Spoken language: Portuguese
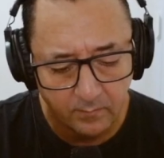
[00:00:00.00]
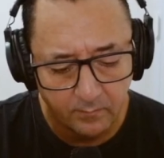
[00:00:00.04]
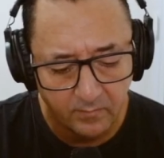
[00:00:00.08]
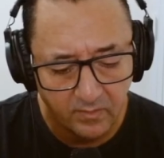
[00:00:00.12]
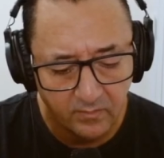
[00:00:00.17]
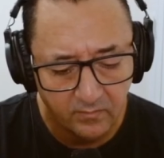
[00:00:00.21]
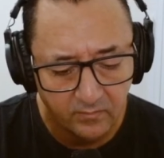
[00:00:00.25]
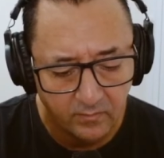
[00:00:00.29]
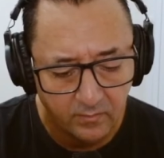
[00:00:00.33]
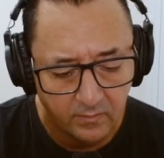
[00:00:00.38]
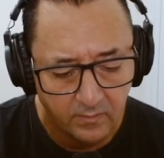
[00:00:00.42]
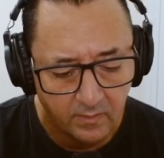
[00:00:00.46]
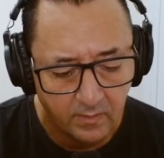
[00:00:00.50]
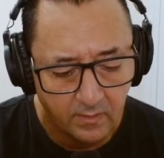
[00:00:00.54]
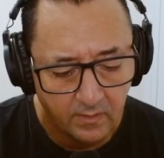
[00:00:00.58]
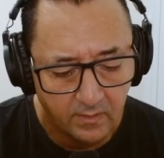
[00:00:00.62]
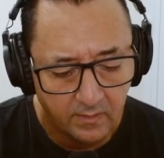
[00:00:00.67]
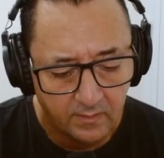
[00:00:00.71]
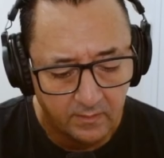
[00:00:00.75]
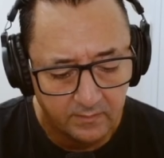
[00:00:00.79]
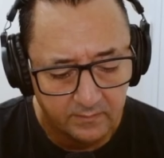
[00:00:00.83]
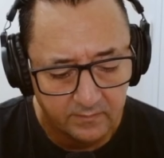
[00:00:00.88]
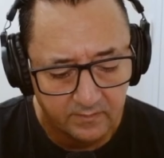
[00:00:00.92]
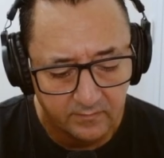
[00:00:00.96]
bom?
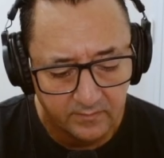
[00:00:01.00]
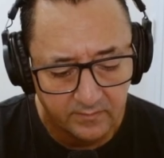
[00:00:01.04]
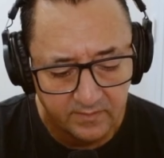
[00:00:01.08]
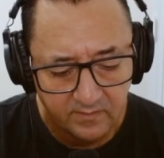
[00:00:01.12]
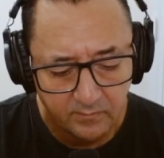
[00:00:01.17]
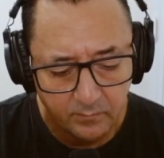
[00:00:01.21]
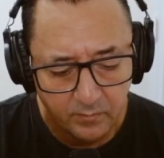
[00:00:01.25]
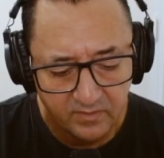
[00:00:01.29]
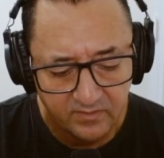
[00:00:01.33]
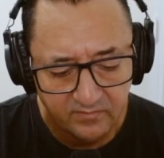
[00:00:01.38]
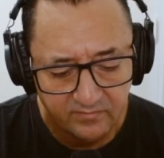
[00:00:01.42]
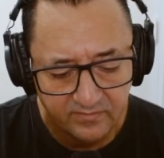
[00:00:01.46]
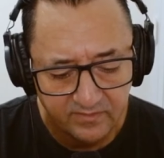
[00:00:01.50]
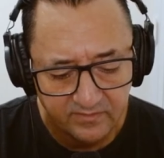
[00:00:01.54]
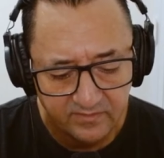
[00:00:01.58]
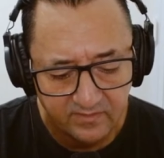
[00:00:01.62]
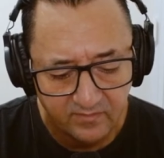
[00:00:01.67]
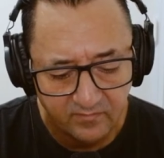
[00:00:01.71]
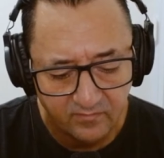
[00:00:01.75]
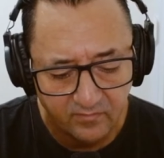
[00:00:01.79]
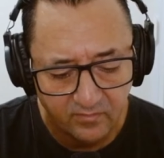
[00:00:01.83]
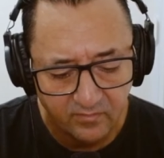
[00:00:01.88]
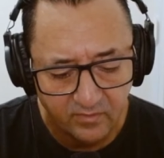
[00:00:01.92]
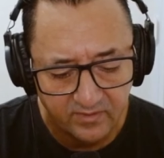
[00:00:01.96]
Então aqui pode fazer
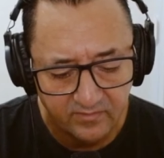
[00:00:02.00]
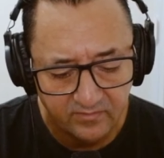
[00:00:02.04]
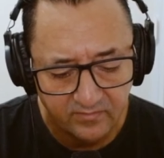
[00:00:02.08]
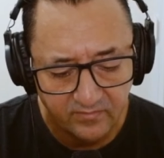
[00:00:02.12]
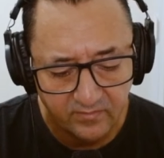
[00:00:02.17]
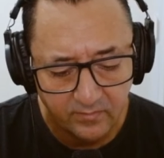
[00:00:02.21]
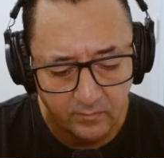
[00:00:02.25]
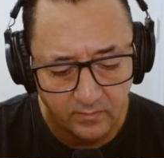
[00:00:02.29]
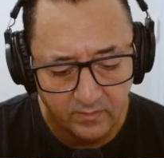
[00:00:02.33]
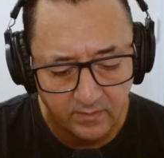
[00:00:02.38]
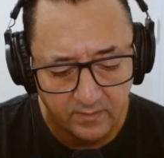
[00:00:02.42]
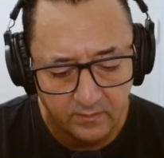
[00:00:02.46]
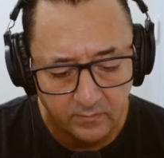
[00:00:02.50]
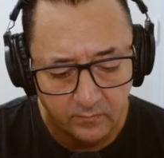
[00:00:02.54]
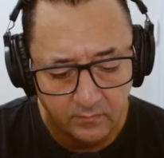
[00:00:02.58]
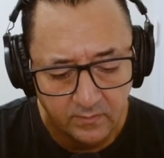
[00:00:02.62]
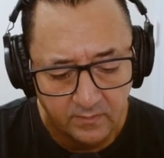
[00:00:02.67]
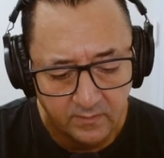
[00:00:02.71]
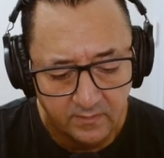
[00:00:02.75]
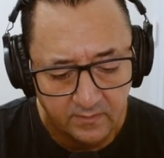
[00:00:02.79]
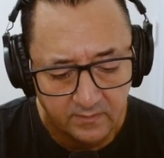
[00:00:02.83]
voz e violão.